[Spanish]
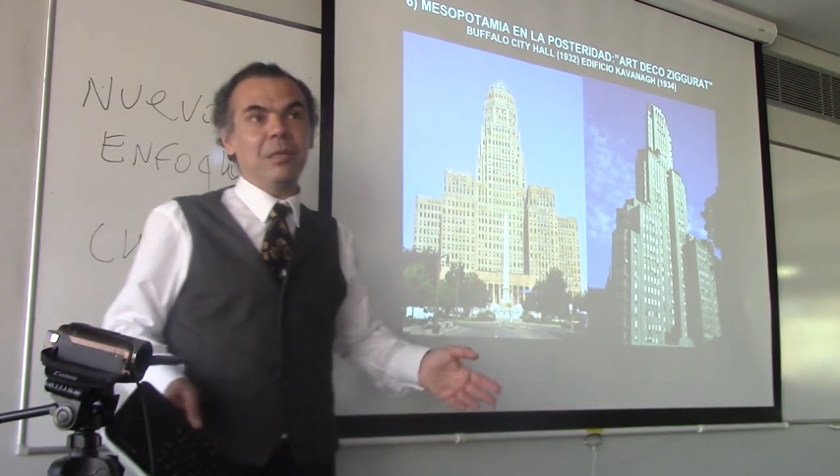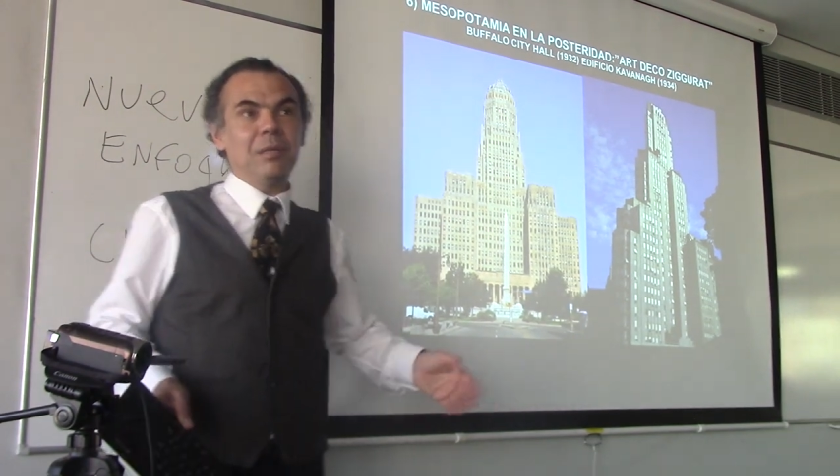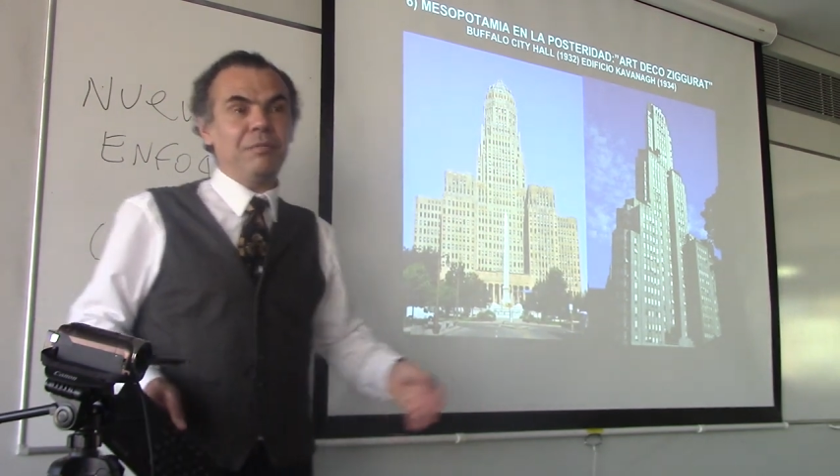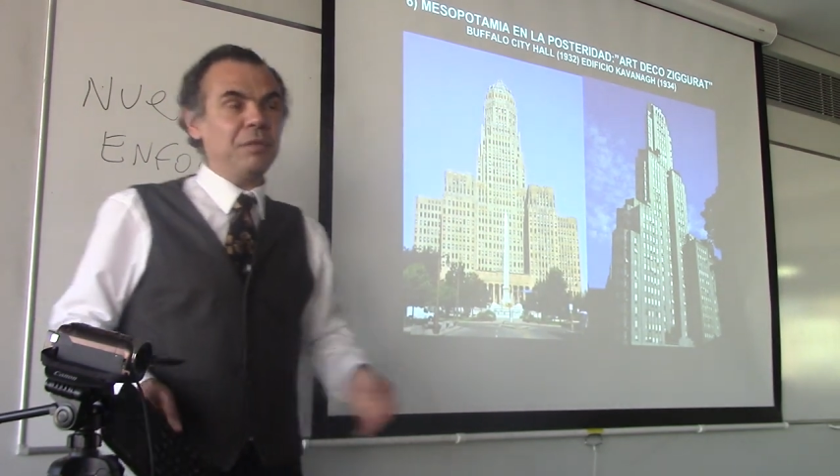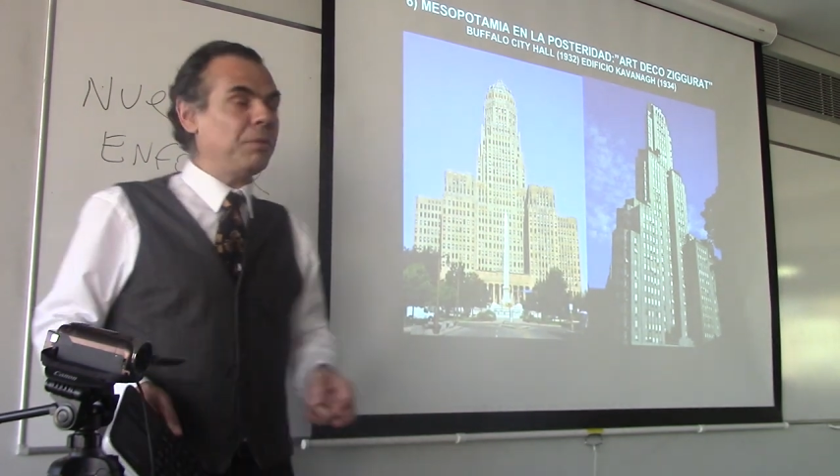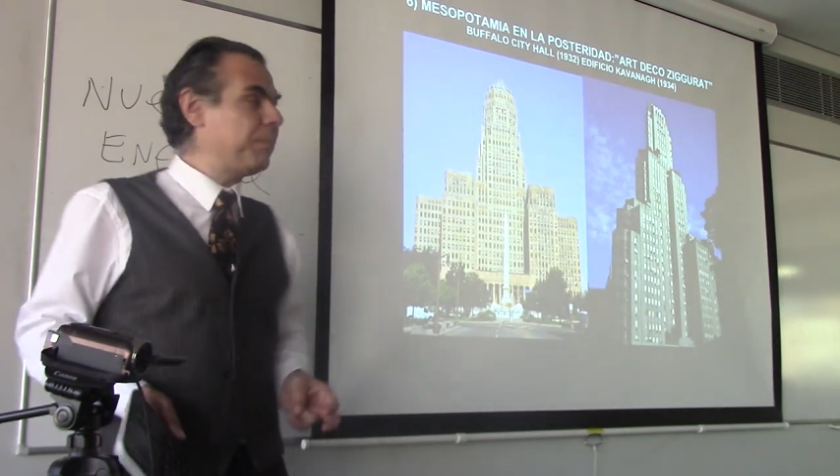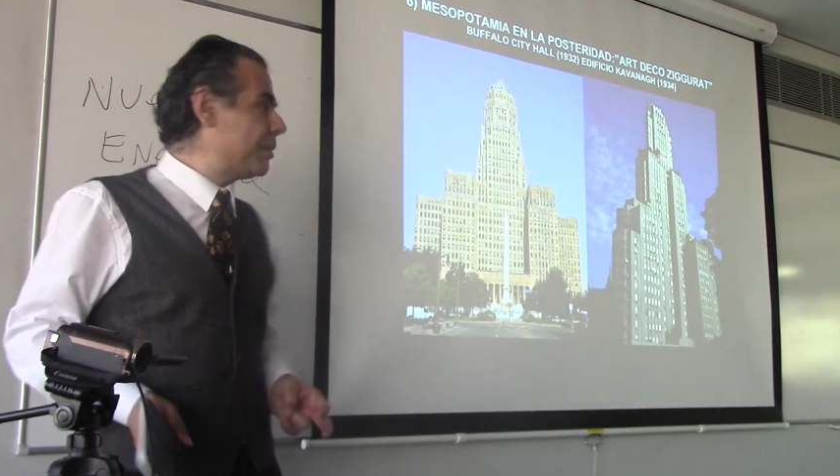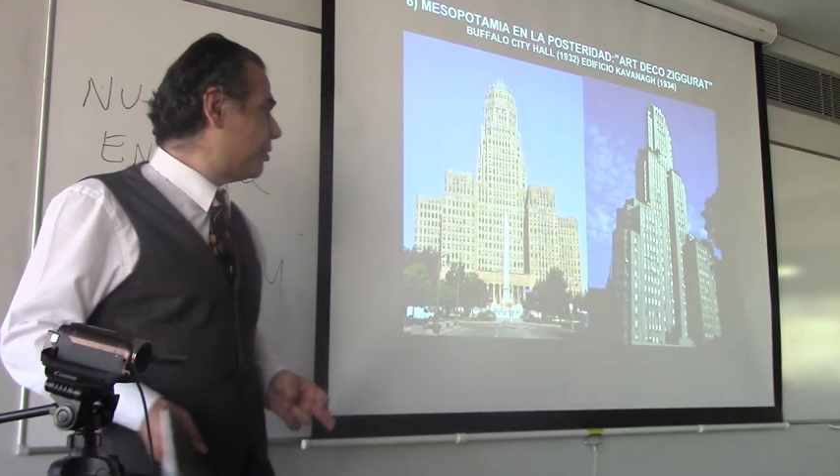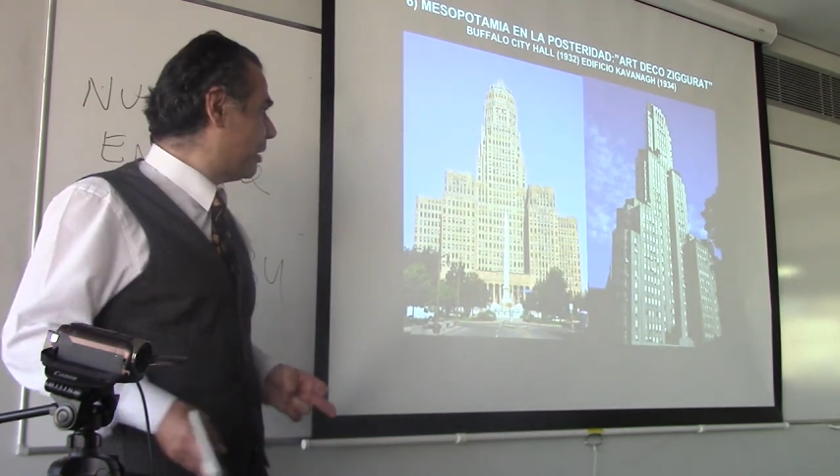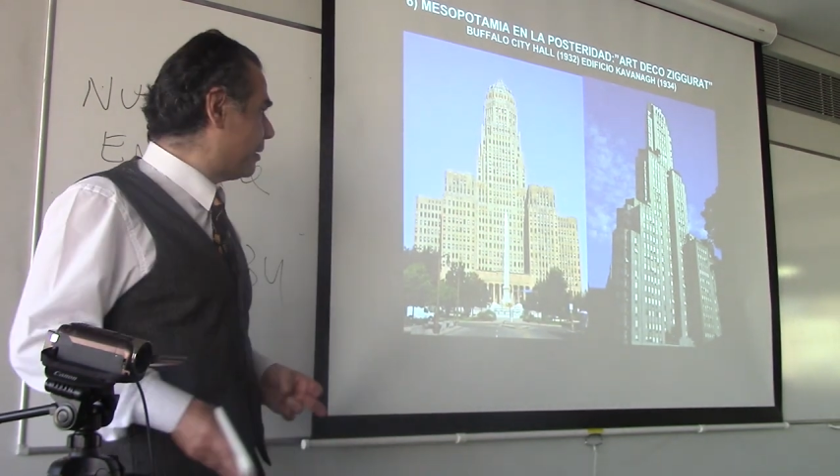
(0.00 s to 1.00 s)
Edificio
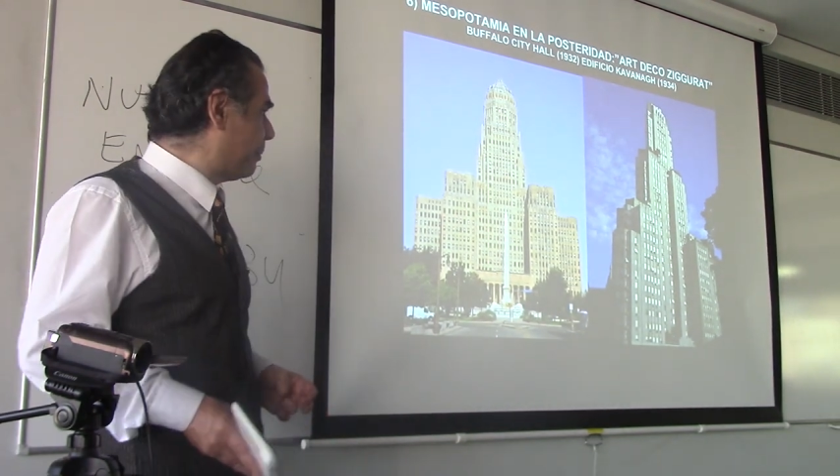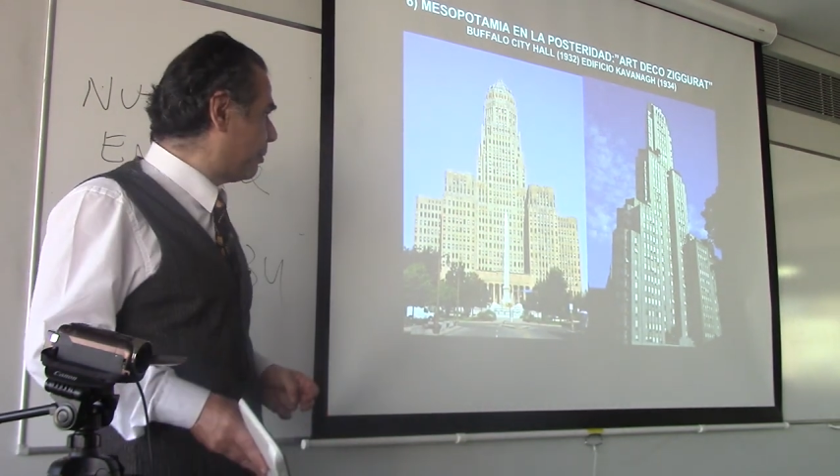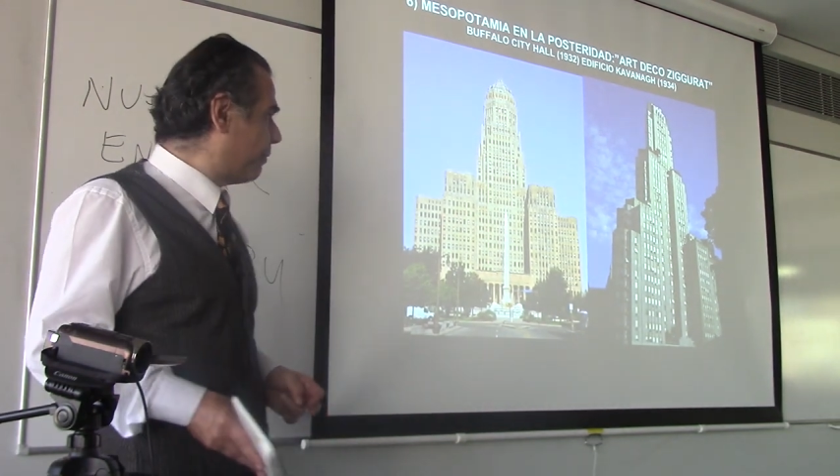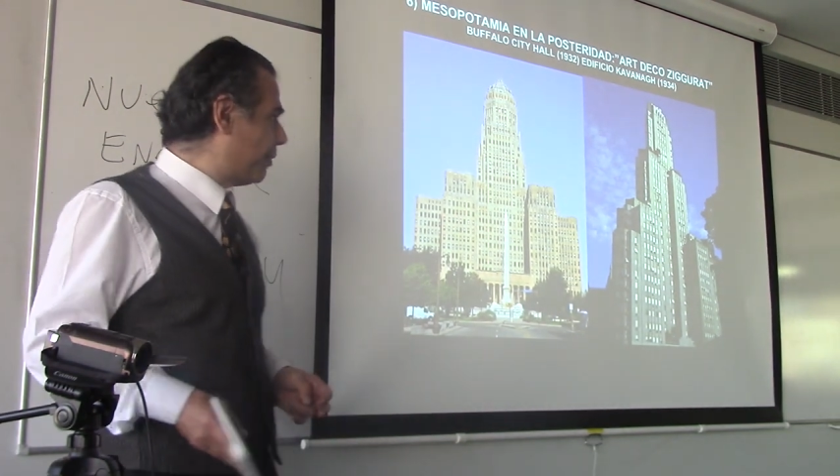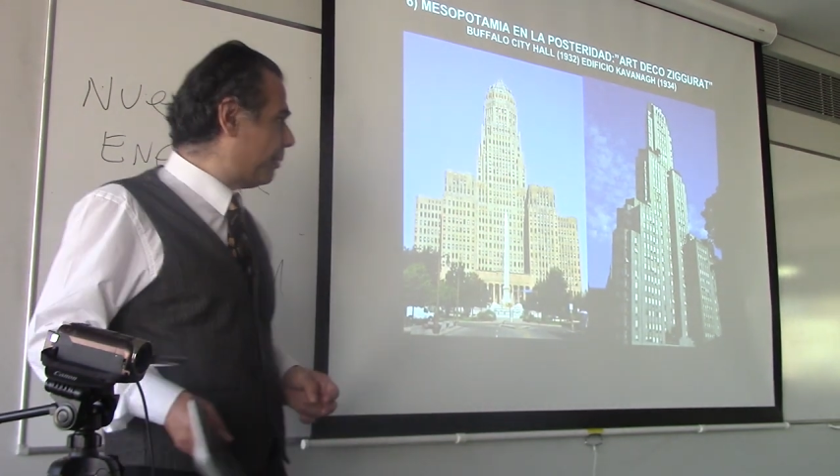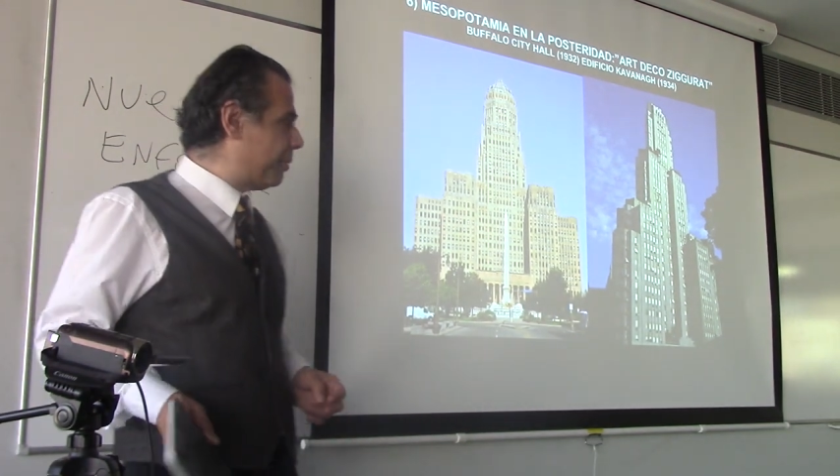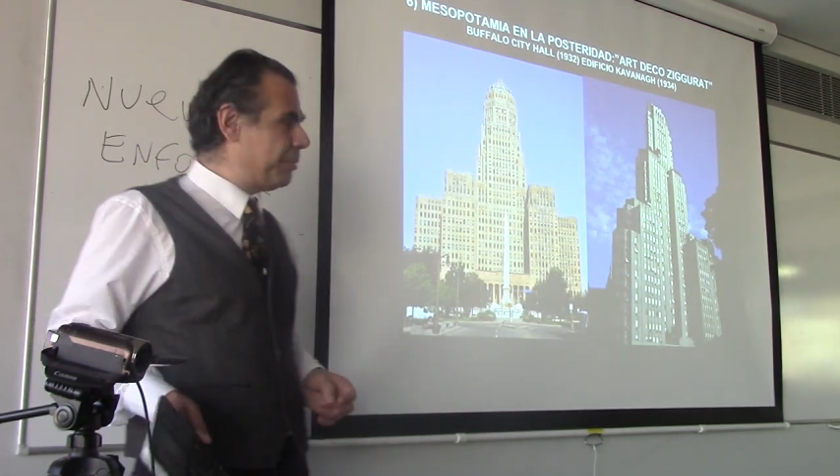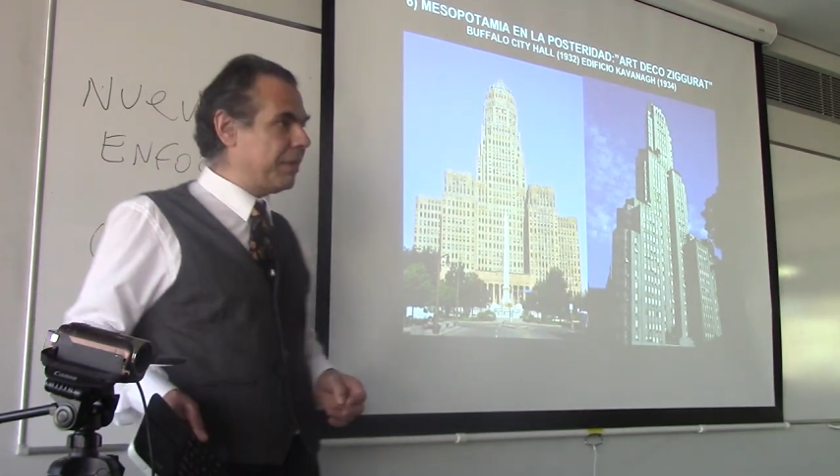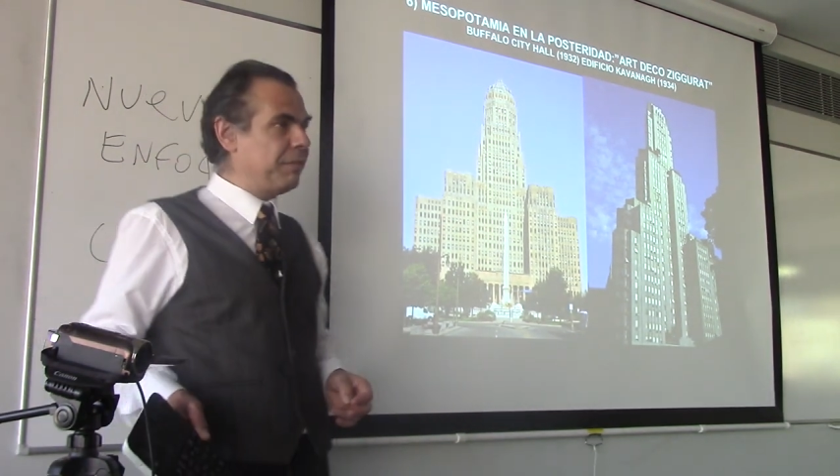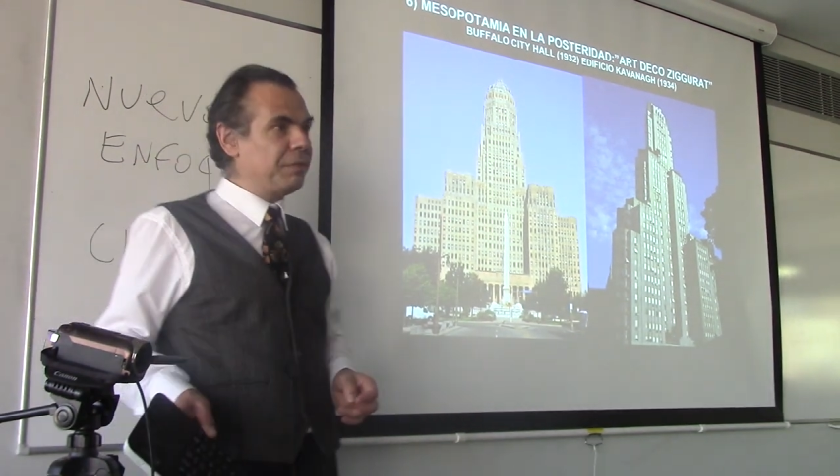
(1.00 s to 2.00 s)
impresionante porque fue el
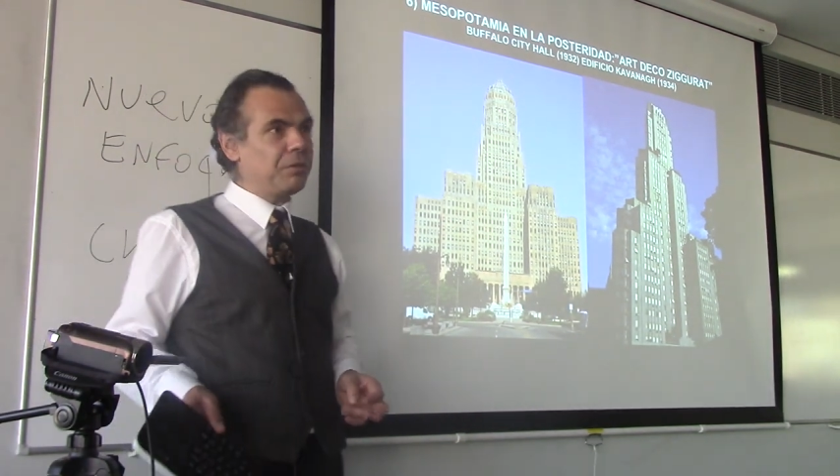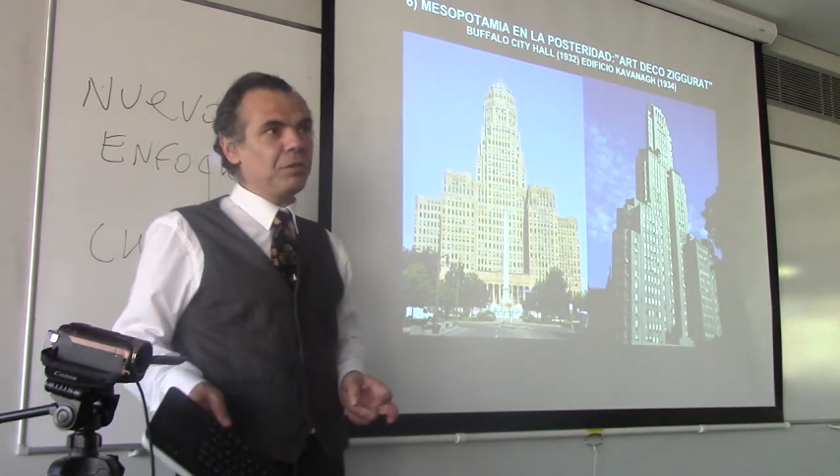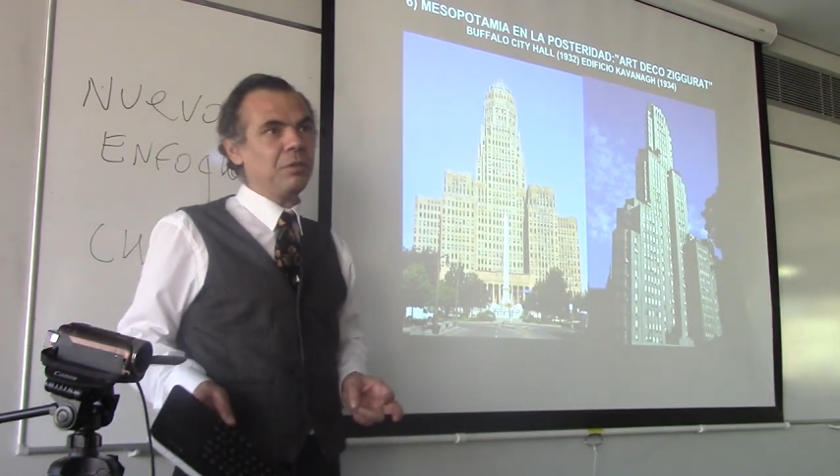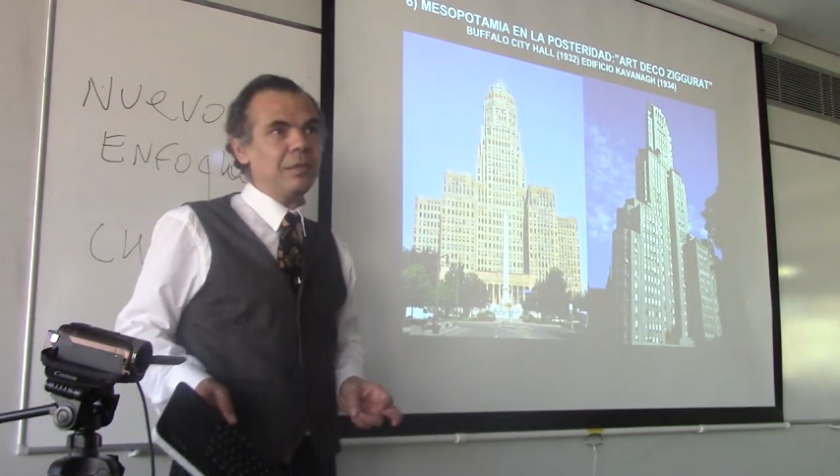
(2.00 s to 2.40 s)
primer edificio hecho